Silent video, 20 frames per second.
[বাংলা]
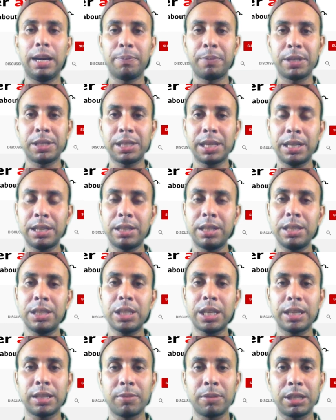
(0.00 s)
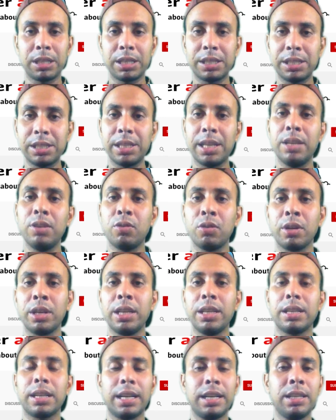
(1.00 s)
আপনার সাইটটি সাদামাটা ডিজাইন
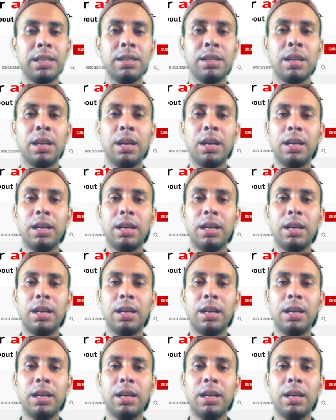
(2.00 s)
করে রাখেন